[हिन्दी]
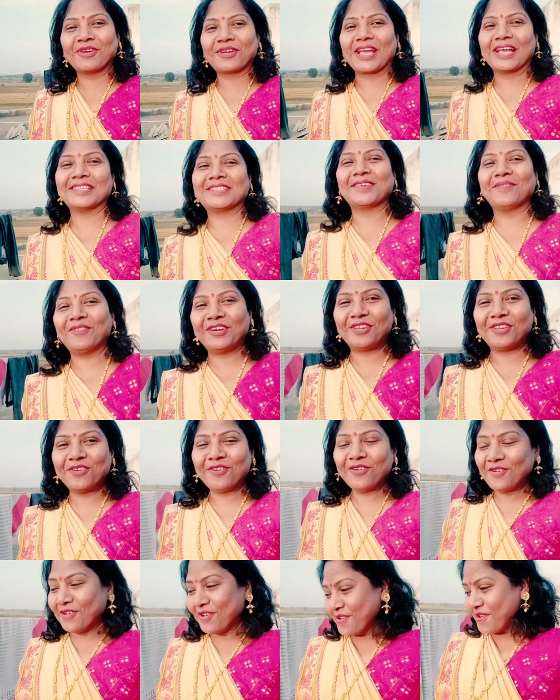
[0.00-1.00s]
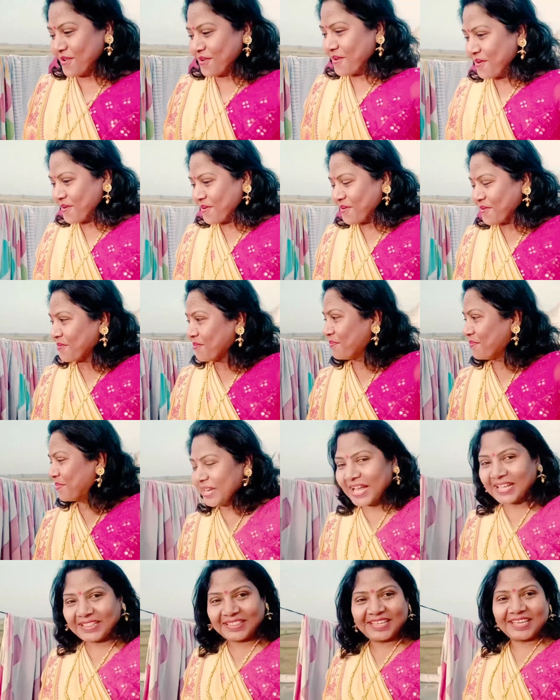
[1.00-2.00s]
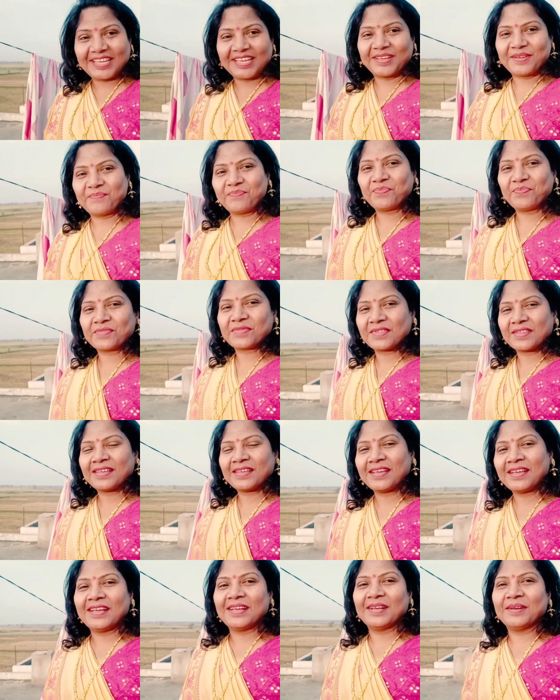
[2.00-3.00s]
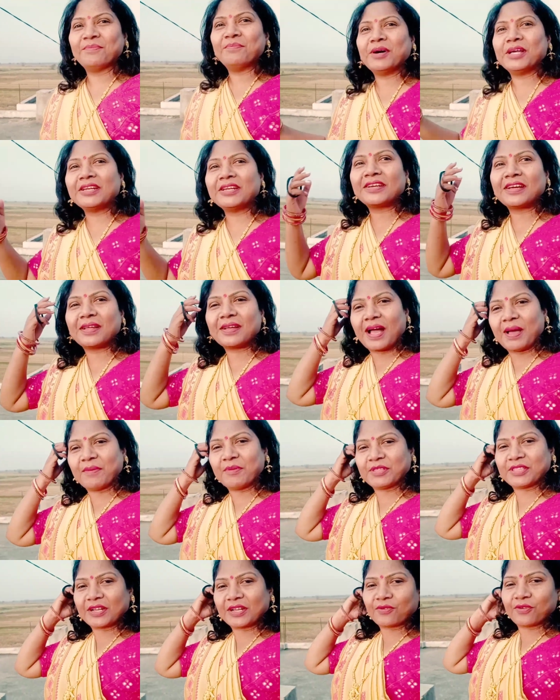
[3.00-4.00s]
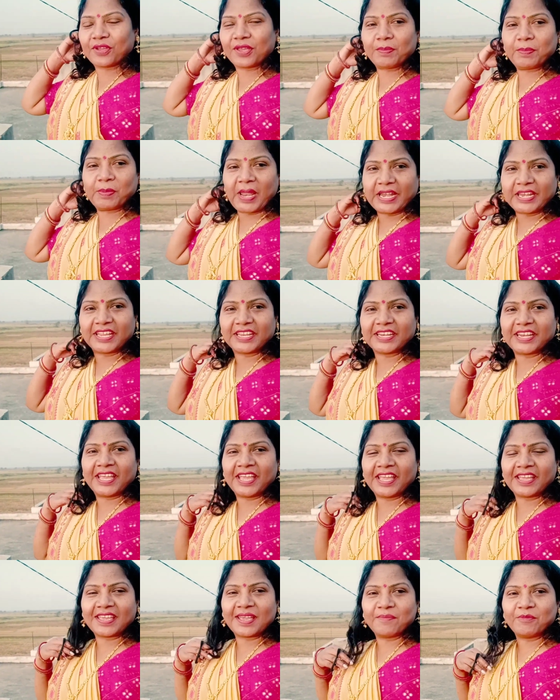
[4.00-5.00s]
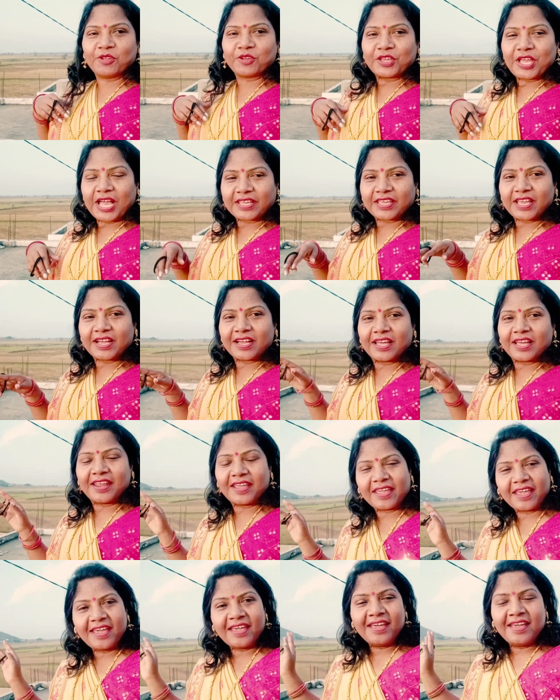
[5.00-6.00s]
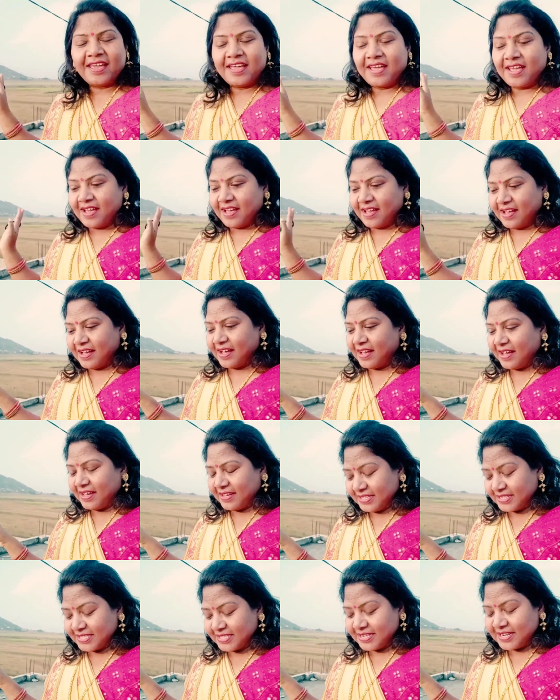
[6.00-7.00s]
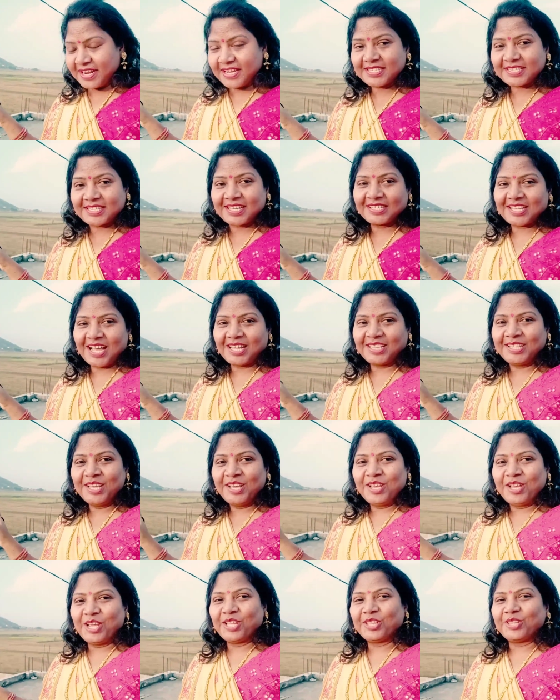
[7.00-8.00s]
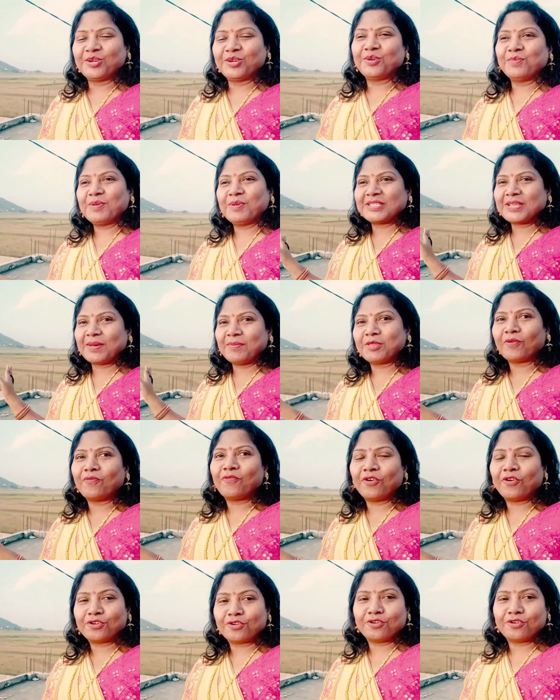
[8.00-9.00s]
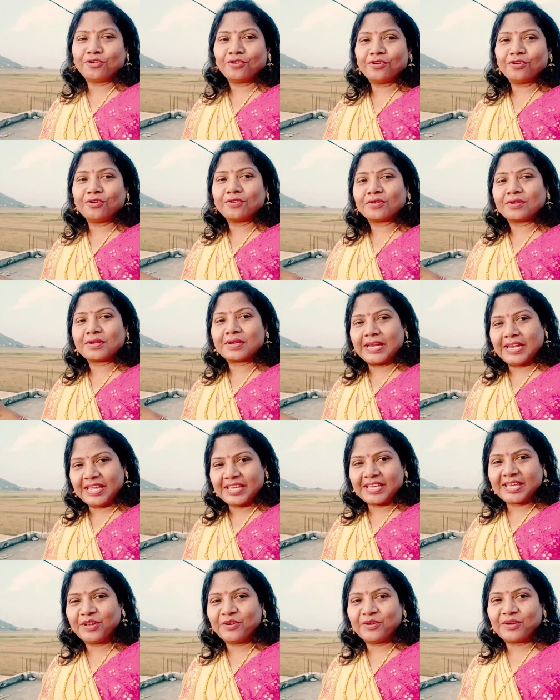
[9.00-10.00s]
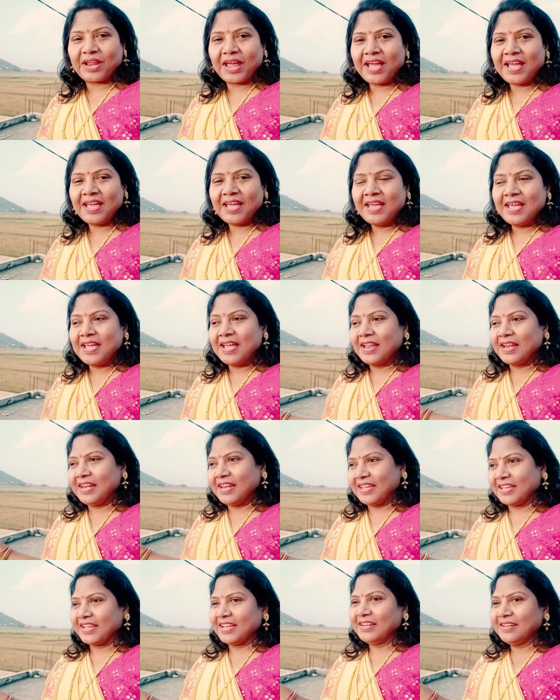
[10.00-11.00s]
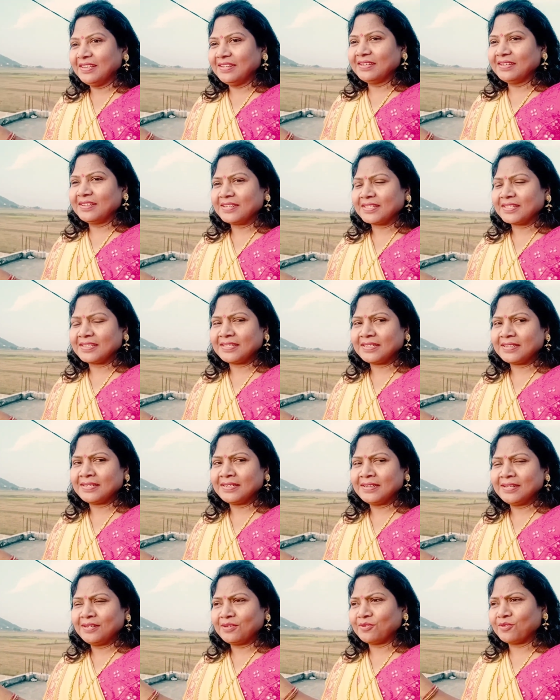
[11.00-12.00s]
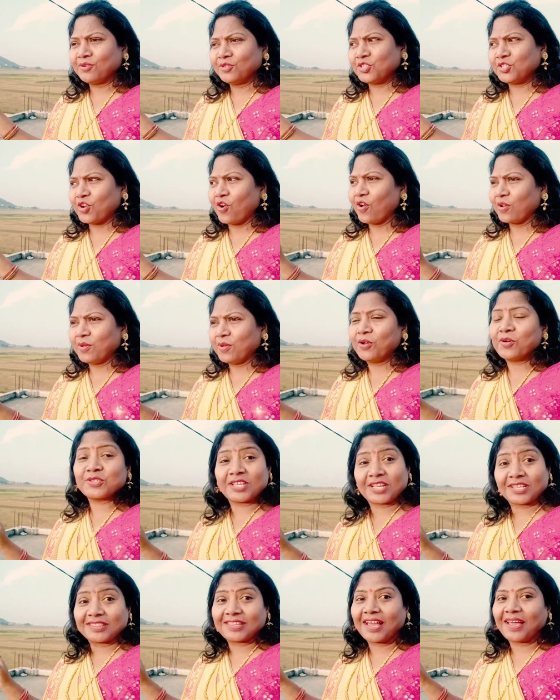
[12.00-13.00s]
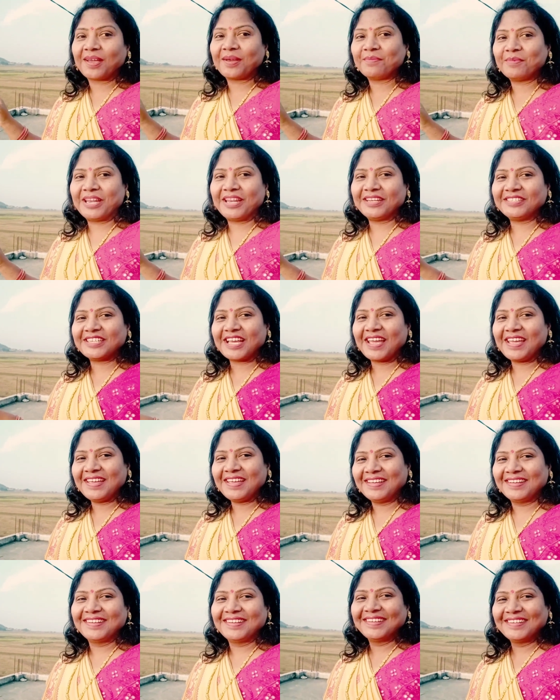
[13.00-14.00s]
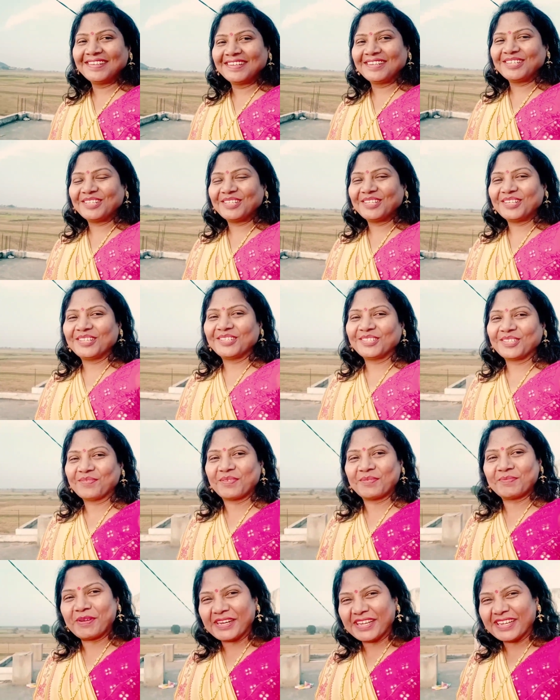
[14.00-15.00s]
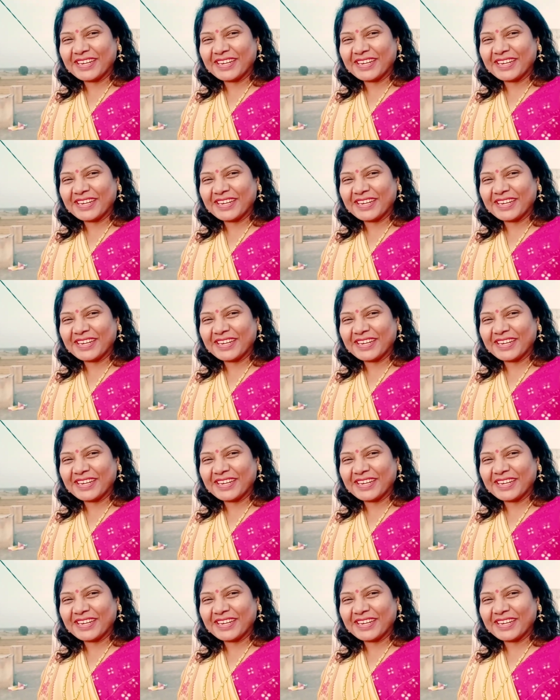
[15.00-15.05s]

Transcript: कैसे वीडियो बनाते हैं मन कर अभी तक कोई प्लानिंग नहीं है कि हम लोग क्या क्या करेंगे आ, इस ड्रेस के साथ तो बस अभी तो फ़ोटो क्लिक ही हो रहा है लेकिन कुछ और भी हो सकता है बन जाए तो फिर बने